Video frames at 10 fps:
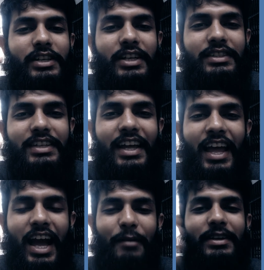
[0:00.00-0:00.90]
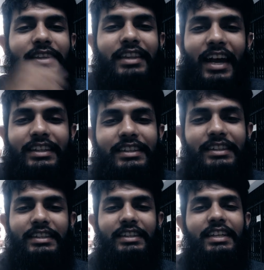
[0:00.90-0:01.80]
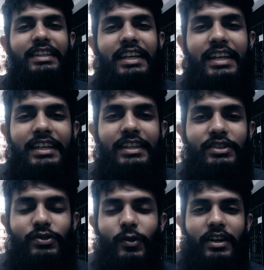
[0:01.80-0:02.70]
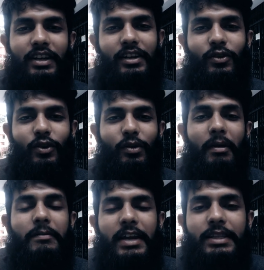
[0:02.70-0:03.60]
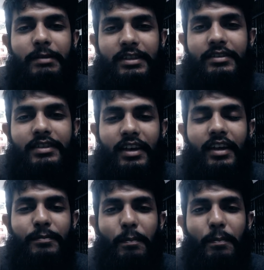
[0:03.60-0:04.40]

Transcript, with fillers: হয়ে যাচ্ছে আমি তার দিক থেকে চোখ কোনোভাবে ফেরাতে পারতেছি না